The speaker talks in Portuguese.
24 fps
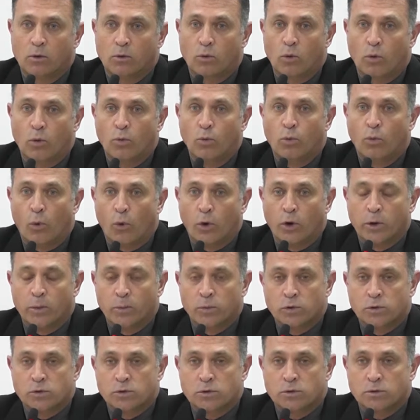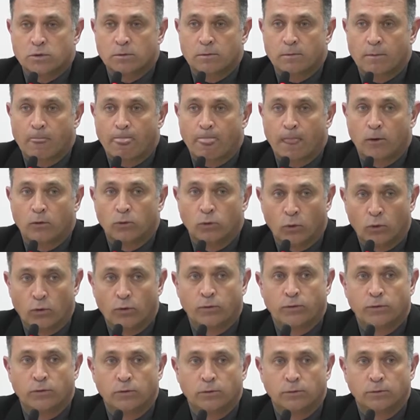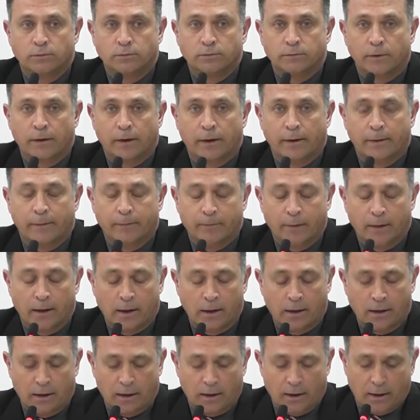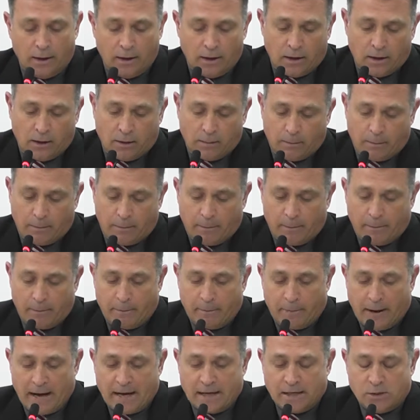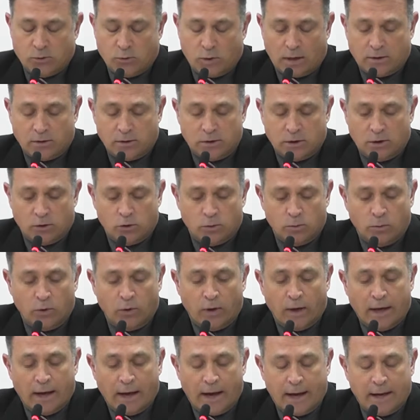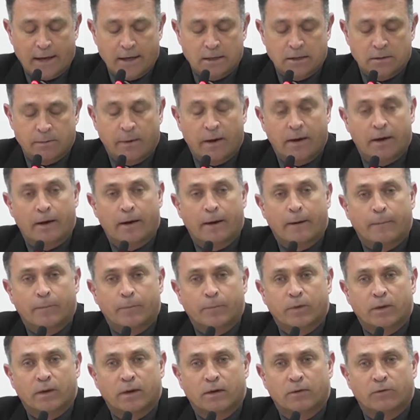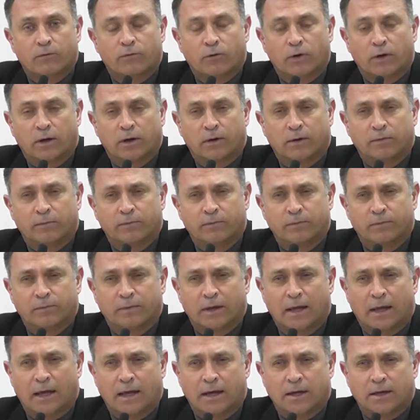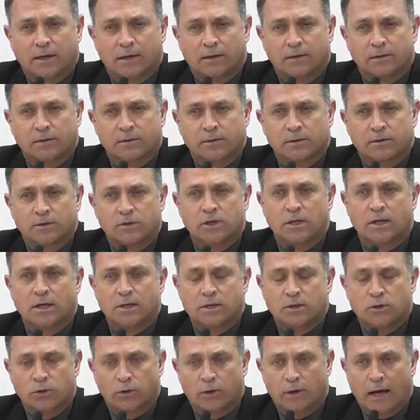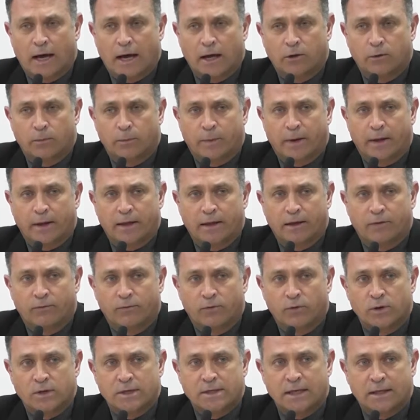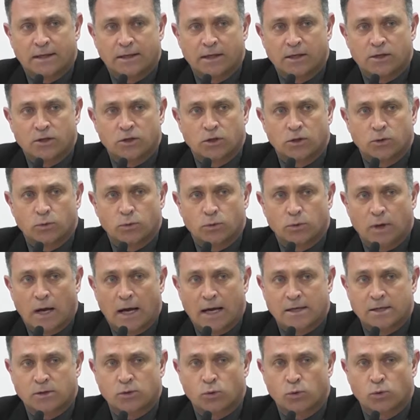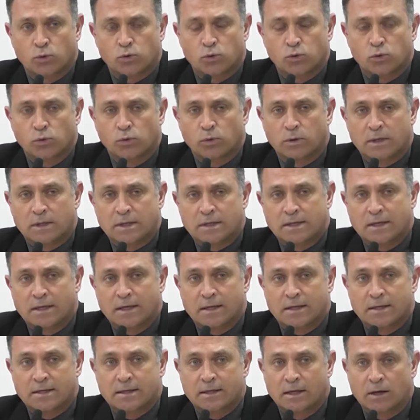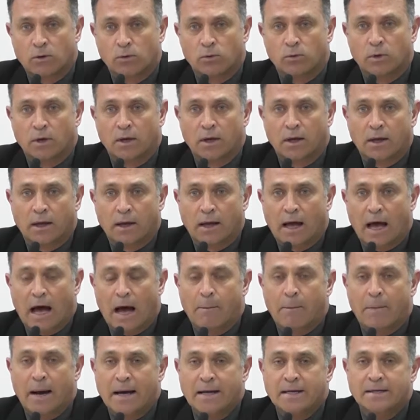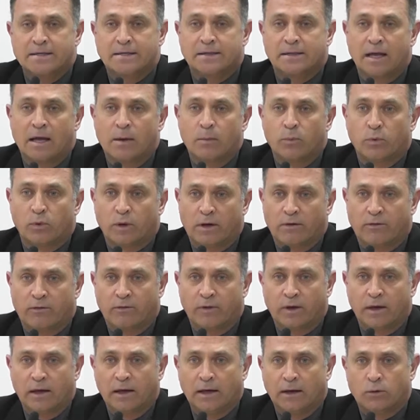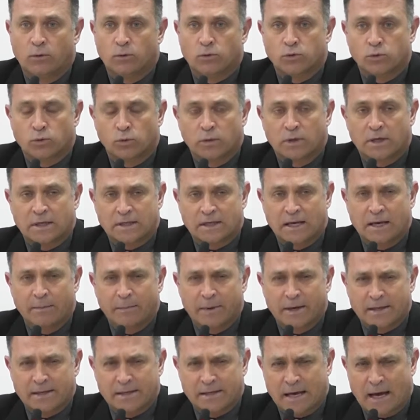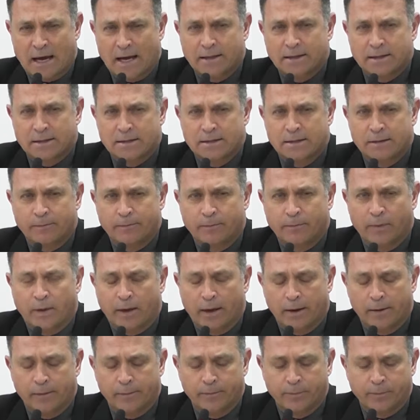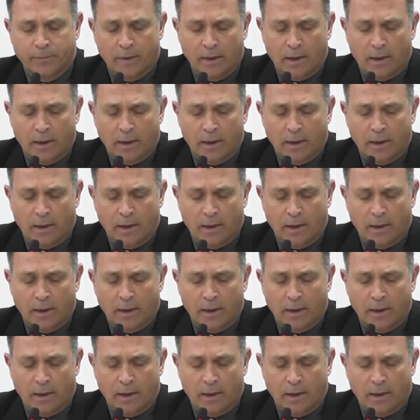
com um ônibus novo. Né? Mais 400 mil reais para foi é, direcionado para que fosse atendido as consultas que estão há mais tempo na fila, consultas represadas. Né?